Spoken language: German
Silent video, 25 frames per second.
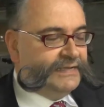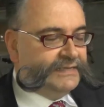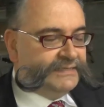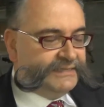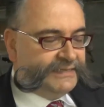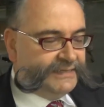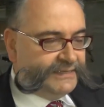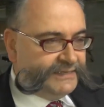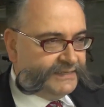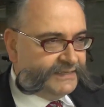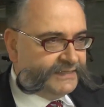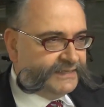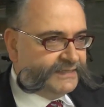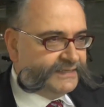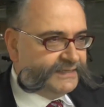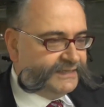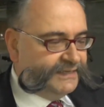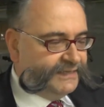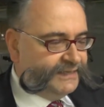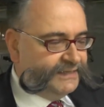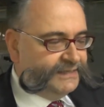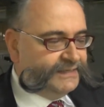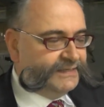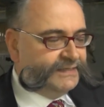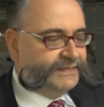Citizen
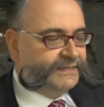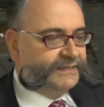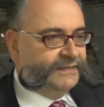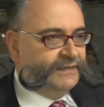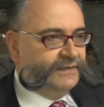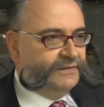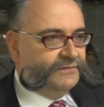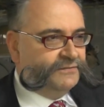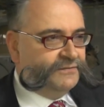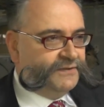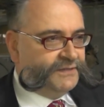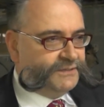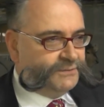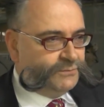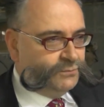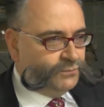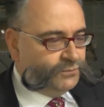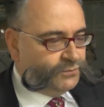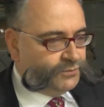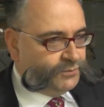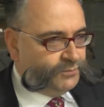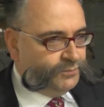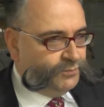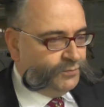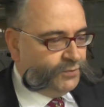Science
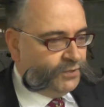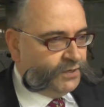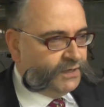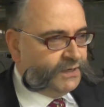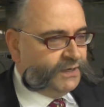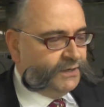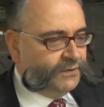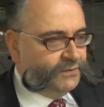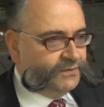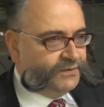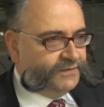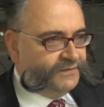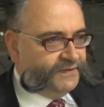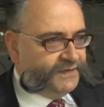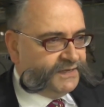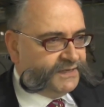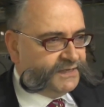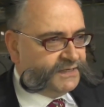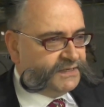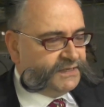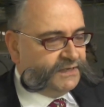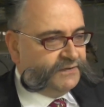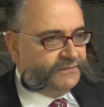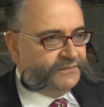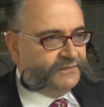versucht, Bürger und
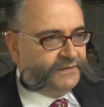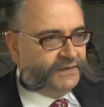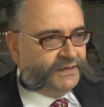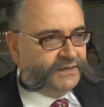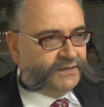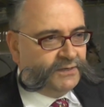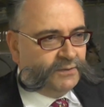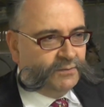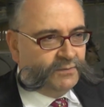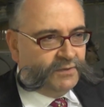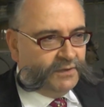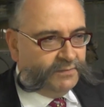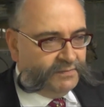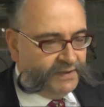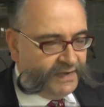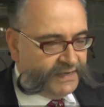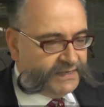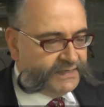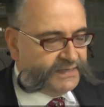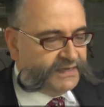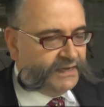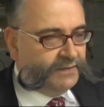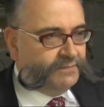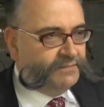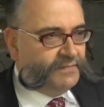Wissenschaftler zum
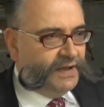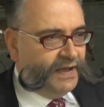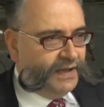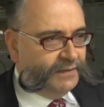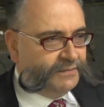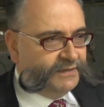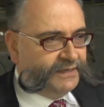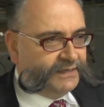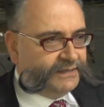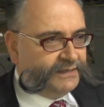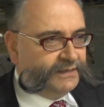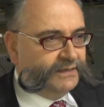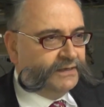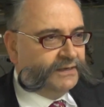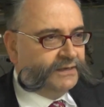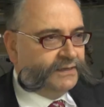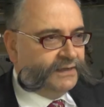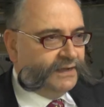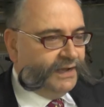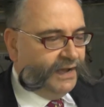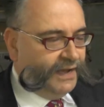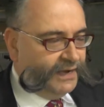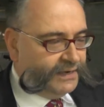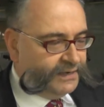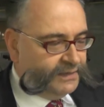gemeinsamen Arbeiten
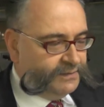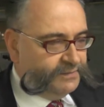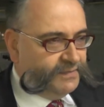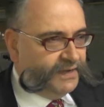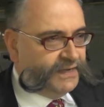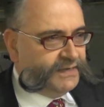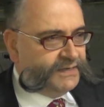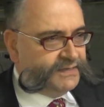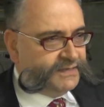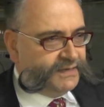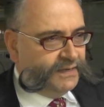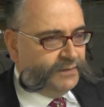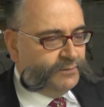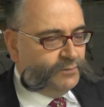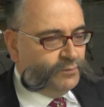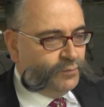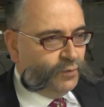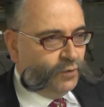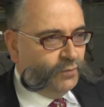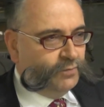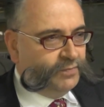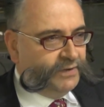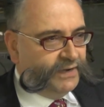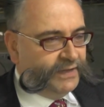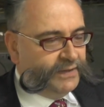an gemeinsamen
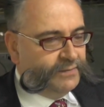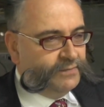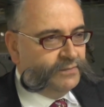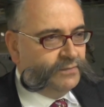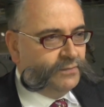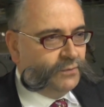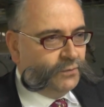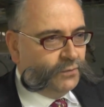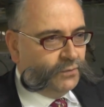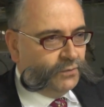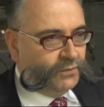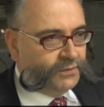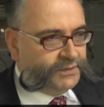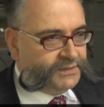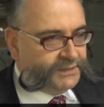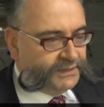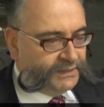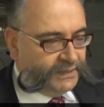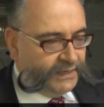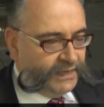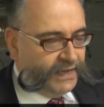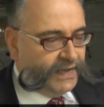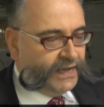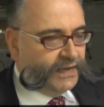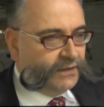Problemen und
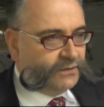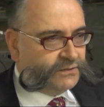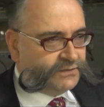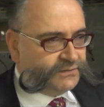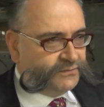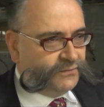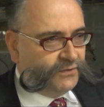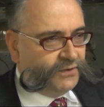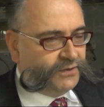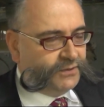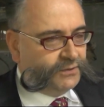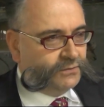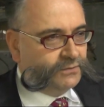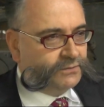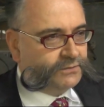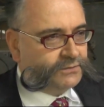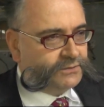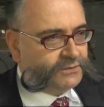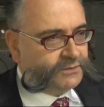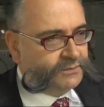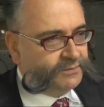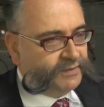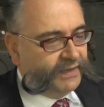Herausforderungen zu